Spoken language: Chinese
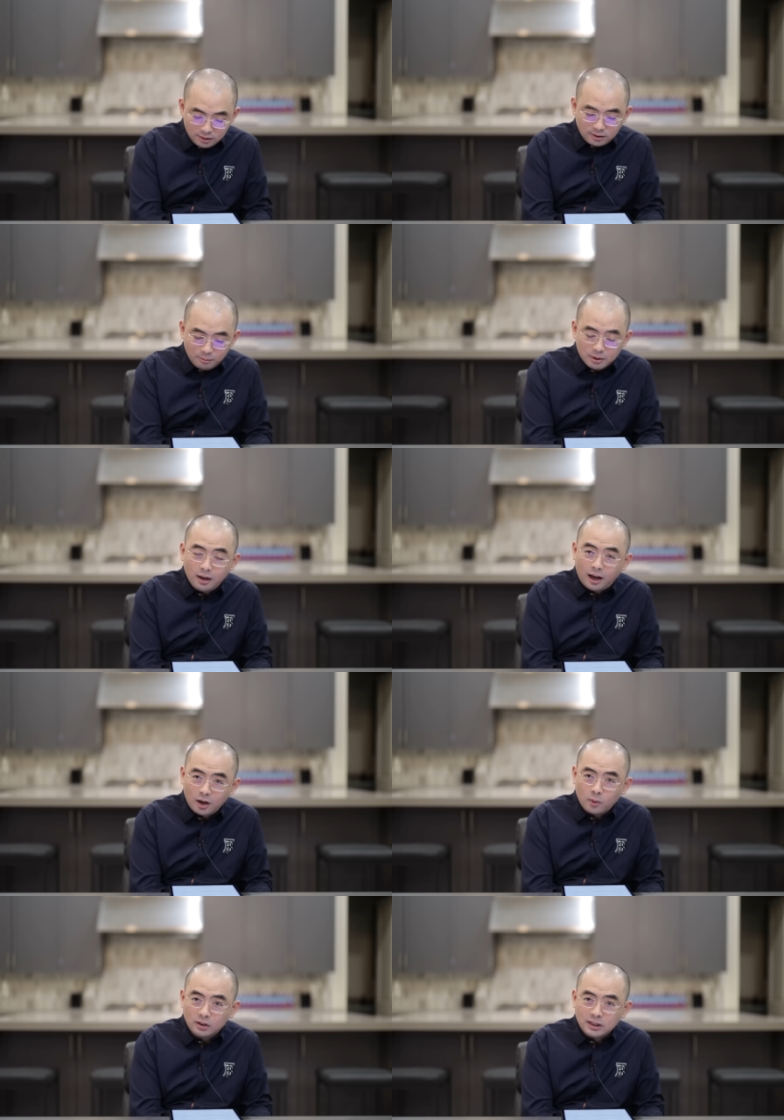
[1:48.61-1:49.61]
第三名
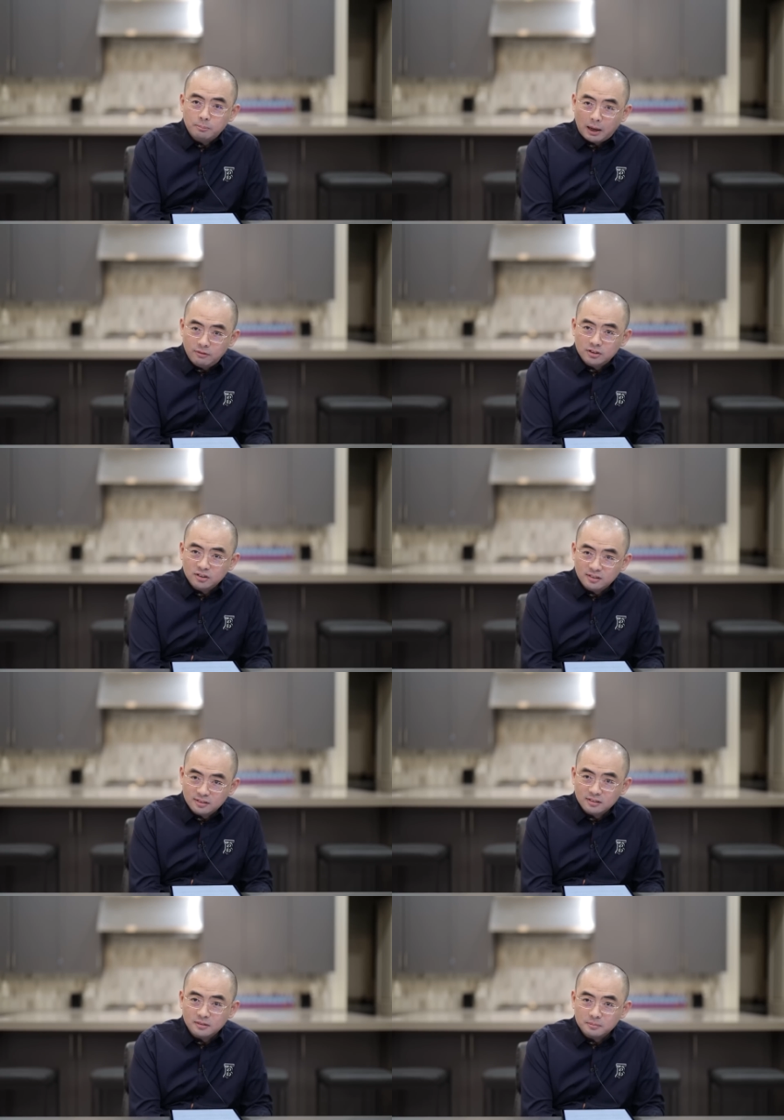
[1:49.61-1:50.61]
韩国占百分之
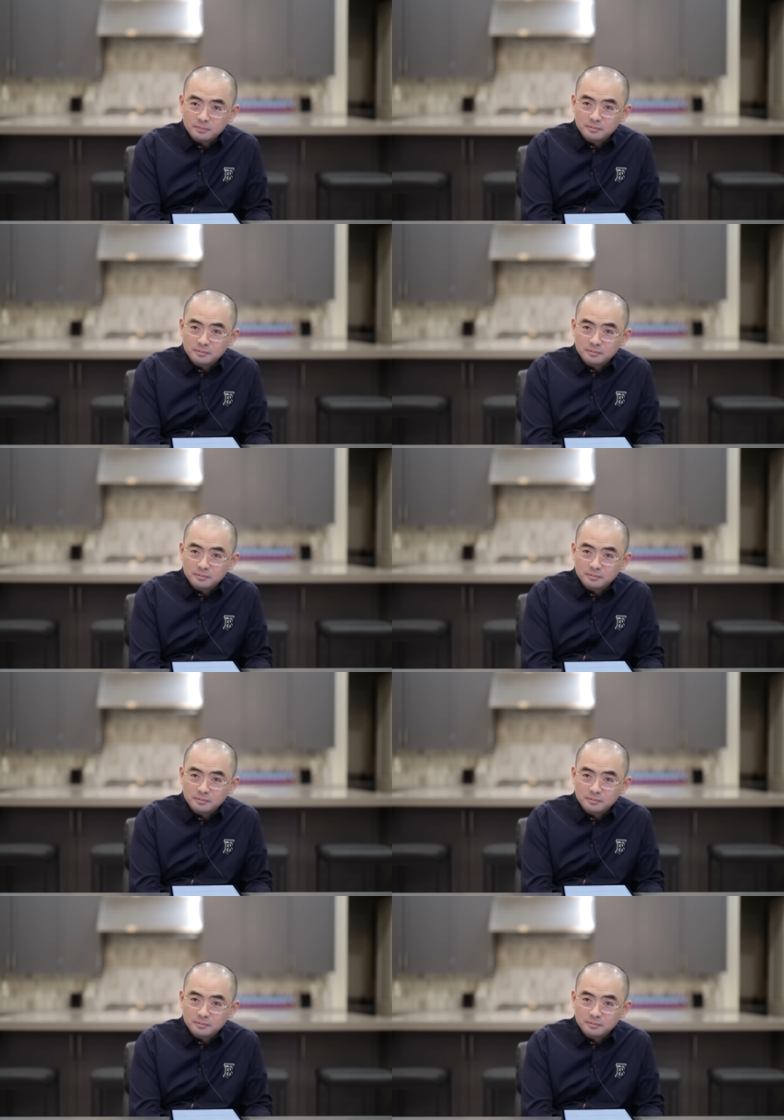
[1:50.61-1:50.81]
四。